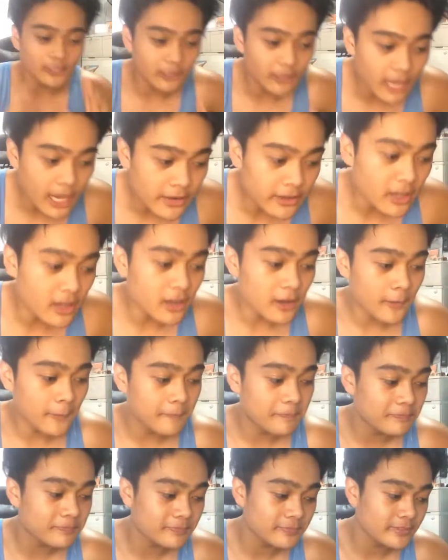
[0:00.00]
So ano,
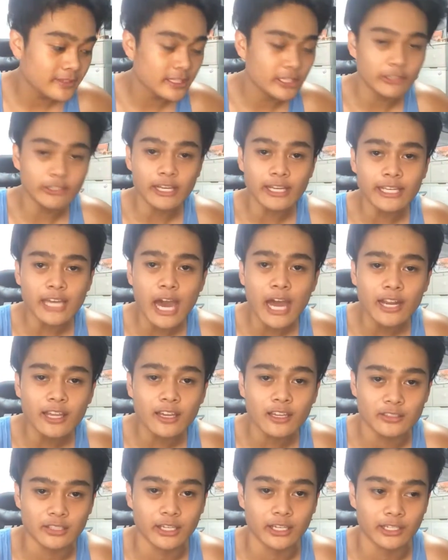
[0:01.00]
yung
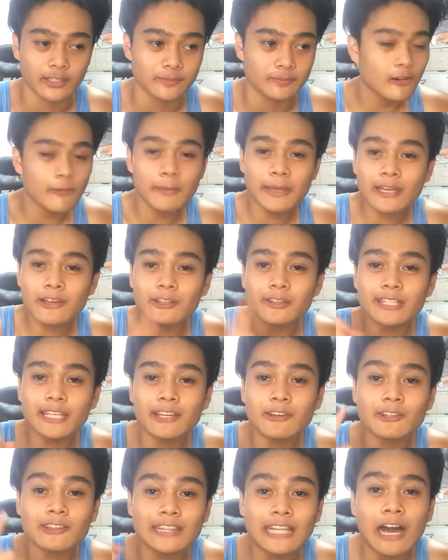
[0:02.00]
nangyari kasi,
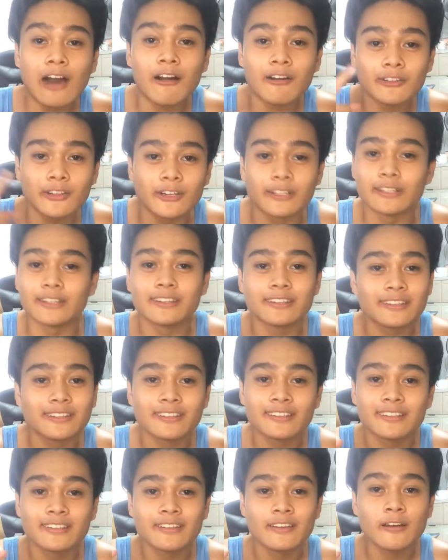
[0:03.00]
umikot-ikot lang ako doon.
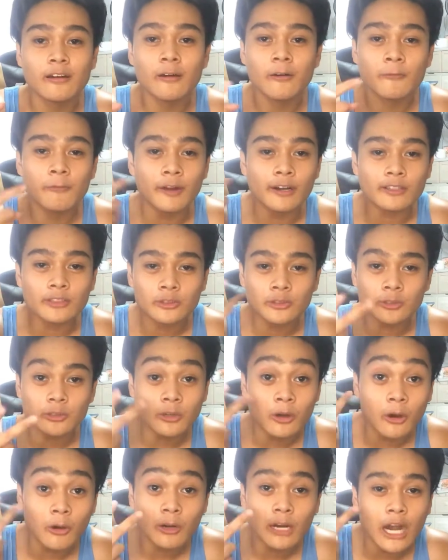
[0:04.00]
For
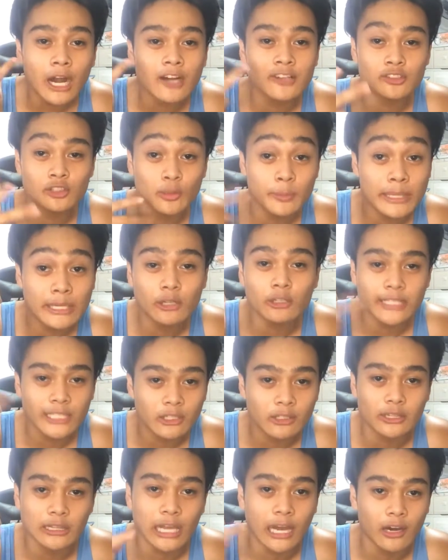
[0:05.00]
two whole hours,
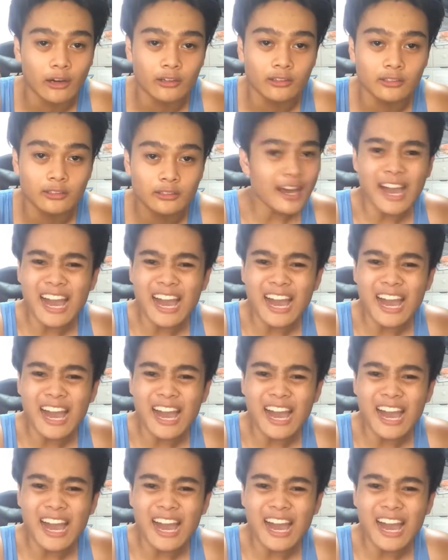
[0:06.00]
umikot-ikot lang ako.